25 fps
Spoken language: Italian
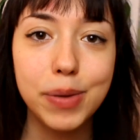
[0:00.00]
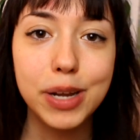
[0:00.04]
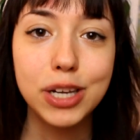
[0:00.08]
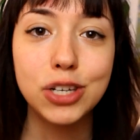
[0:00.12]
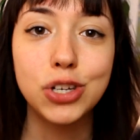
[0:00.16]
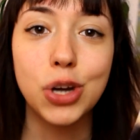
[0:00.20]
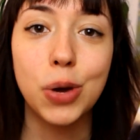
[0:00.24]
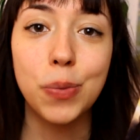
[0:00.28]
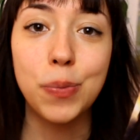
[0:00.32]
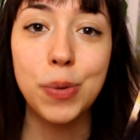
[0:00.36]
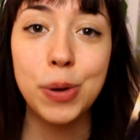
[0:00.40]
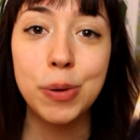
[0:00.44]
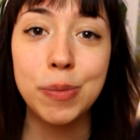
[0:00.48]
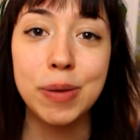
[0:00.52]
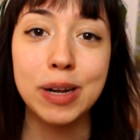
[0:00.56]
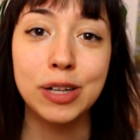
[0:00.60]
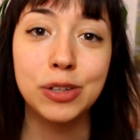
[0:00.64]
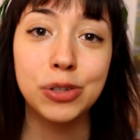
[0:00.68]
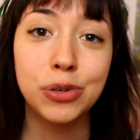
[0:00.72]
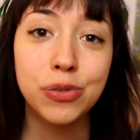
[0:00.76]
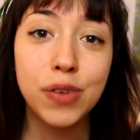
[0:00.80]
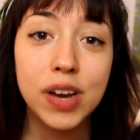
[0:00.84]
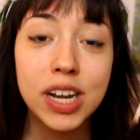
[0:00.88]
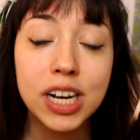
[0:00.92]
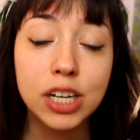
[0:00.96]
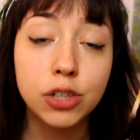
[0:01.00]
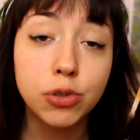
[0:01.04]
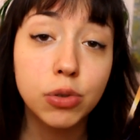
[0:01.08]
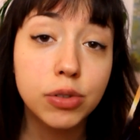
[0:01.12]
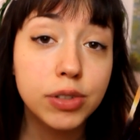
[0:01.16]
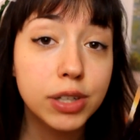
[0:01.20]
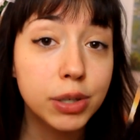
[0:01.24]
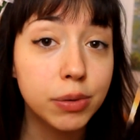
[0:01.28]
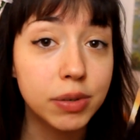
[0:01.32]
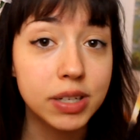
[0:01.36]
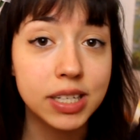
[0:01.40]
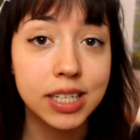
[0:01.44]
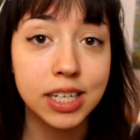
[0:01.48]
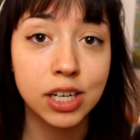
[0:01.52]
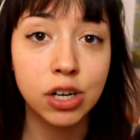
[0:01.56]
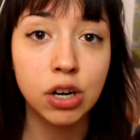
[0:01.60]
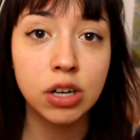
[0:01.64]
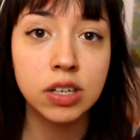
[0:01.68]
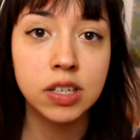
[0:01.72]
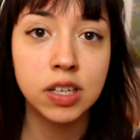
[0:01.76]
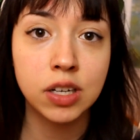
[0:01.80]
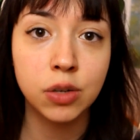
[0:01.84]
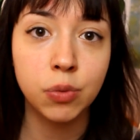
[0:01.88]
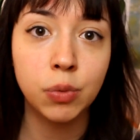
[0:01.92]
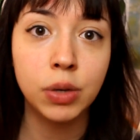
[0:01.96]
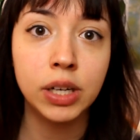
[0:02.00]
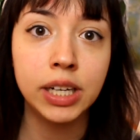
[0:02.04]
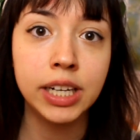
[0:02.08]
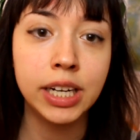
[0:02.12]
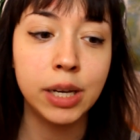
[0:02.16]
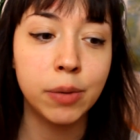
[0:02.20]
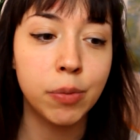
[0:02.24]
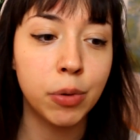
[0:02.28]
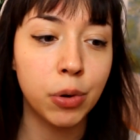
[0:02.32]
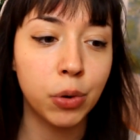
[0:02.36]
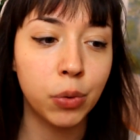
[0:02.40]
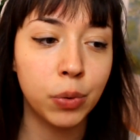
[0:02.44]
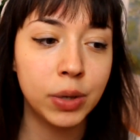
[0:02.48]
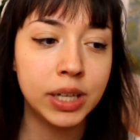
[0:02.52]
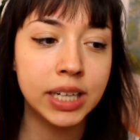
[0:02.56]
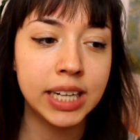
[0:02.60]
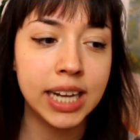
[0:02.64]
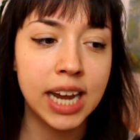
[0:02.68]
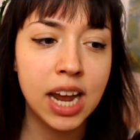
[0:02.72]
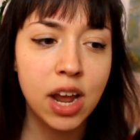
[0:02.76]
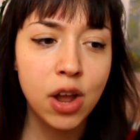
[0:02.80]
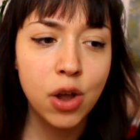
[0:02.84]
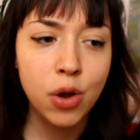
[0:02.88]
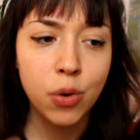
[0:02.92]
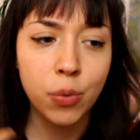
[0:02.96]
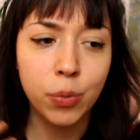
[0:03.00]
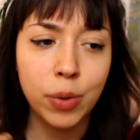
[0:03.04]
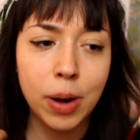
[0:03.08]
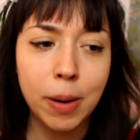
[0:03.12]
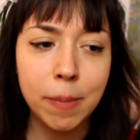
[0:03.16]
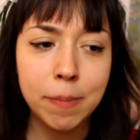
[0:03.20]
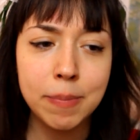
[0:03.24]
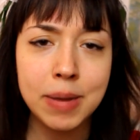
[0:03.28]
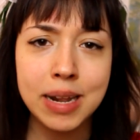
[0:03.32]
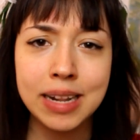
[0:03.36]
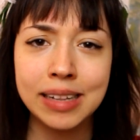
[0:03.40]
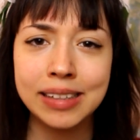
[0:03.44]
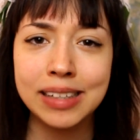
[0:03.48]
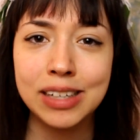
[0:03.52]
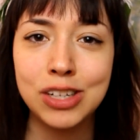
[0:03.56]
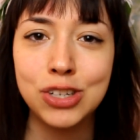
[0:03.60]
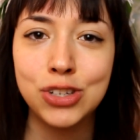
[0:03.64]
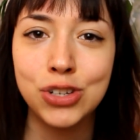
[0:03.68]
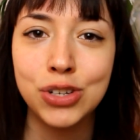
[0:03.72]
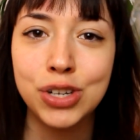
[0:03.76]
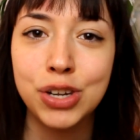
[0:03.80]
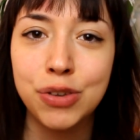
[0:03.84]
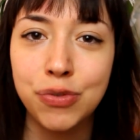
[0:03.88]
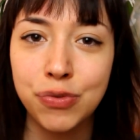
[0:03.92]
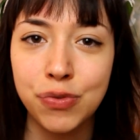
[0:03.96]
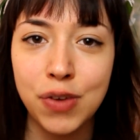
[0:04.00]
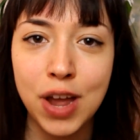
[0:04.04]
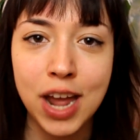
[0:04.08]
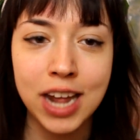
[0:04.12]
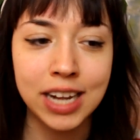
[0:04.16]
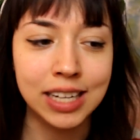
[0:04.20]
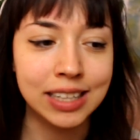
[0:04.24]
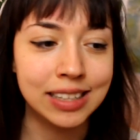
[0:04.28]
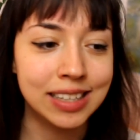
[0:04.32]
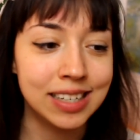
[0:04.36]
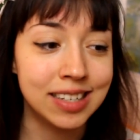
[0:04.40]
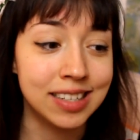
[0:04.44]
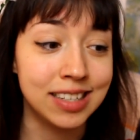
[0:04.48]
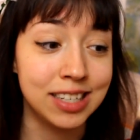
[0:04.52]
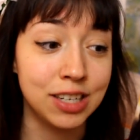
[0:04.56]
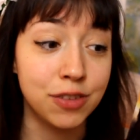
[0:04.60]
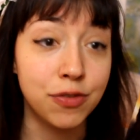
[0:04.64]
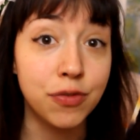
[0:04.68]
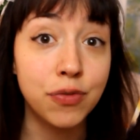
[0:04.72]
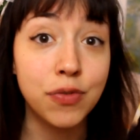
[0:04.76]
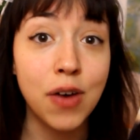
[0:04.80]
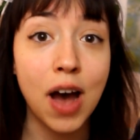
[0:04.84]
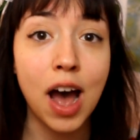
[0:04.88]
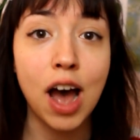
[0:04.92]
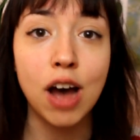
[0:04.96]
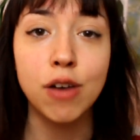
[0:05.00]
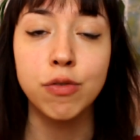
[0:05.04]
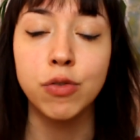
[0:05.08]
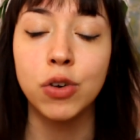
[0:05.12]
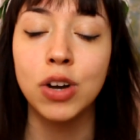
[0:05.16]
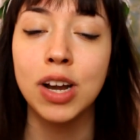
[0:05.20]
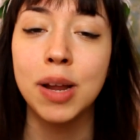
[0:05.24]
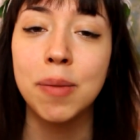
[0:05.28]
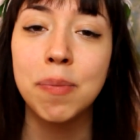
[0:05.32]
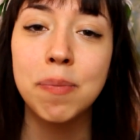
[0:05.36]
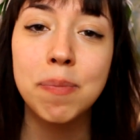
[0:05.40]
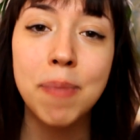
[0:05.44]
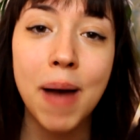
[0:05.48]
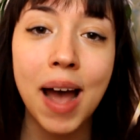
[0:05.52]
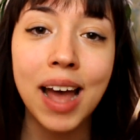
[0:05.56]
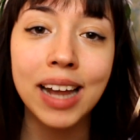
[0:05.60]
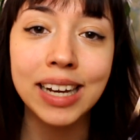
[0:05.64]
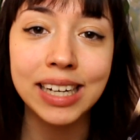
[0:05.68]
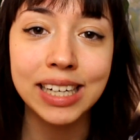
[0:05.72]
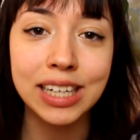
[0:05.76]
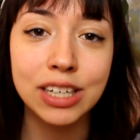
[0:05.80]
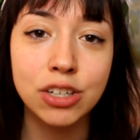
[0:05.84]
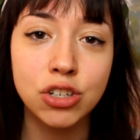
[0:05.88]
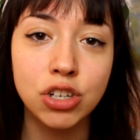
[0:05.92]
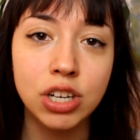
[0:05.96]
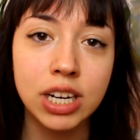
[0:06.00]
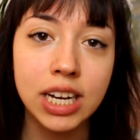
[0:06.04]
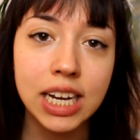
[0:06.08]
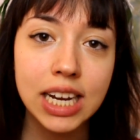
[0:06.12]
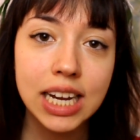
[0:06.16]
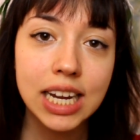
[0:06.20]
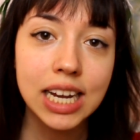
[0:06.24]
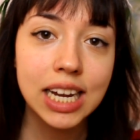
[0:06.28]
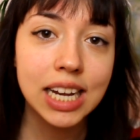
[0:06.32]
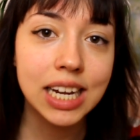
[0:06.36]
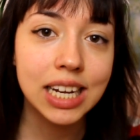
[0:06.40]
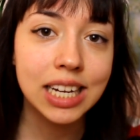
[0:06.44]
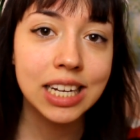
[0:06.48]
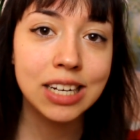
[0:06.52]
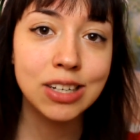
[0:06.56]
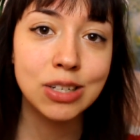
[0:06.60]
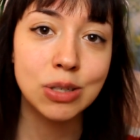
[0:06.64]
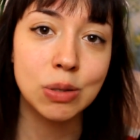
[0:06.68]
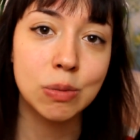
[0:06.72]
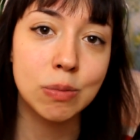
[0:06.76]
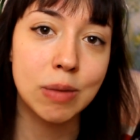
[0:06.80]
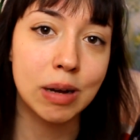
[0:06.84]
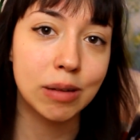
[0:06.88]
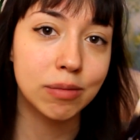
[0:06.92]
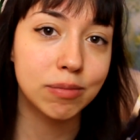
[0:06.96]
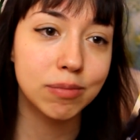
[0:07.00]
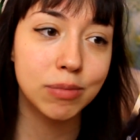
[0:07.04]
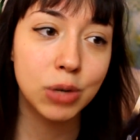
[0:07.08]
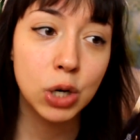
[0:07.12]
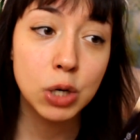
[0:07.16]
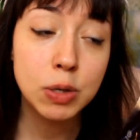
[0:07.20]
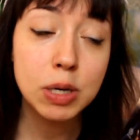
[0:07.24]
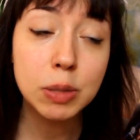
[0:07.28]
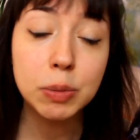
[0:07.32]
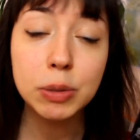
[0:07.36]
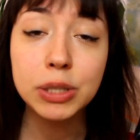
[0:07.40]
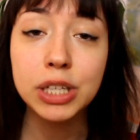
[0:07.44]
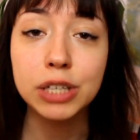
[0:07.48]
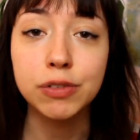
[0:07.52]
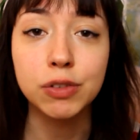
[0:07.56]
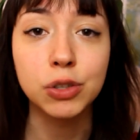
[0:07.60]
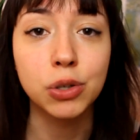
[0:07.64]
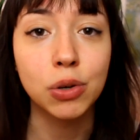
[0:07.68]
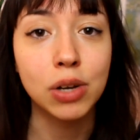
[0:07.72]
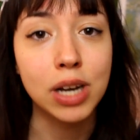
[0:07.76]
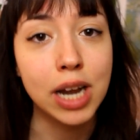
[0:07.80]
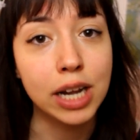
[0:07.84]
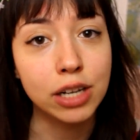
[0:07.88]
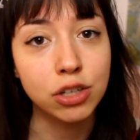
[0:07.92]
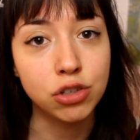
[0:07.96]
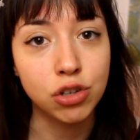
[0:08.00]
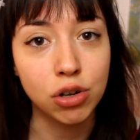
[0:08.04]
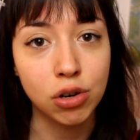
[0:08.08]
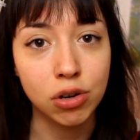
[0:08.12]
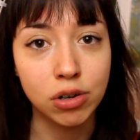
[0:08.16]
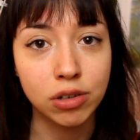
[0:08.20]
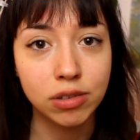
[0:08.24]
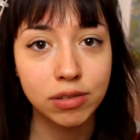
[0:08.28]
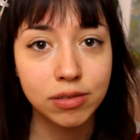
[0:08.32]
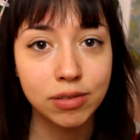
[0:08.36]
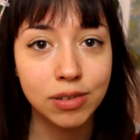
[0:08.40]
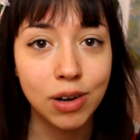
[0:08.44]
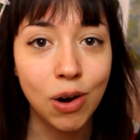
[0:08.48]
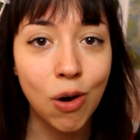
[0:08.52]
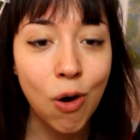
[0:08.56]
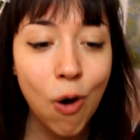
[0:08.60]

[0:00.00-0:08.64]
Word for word: Perciò per me trovare tutte queste cose in un libro, quindi un'ambientazione fantasy, favole, Parigi, insomma come potevo non leggerlo?